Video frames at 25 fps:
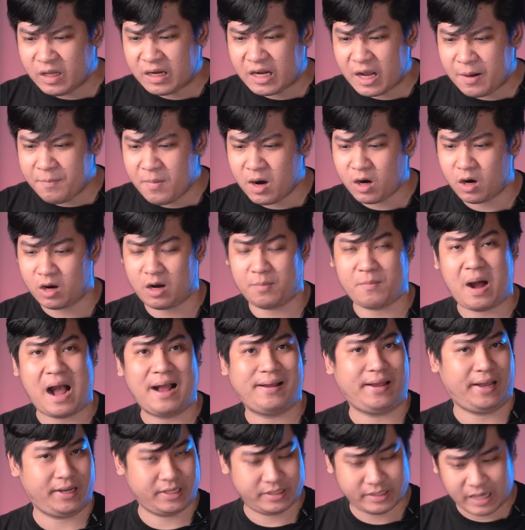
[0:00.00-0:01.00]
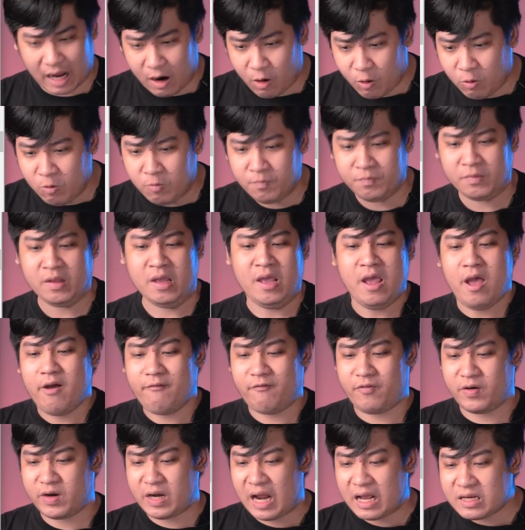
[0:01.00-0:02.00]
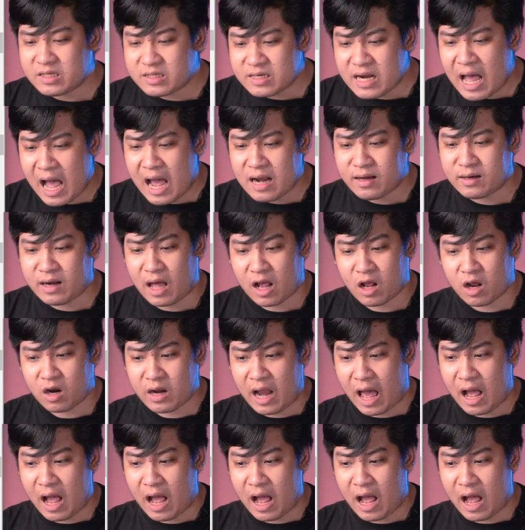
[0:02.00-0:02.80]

tới cái mức gọi là 3.600 và Nasdaq đã,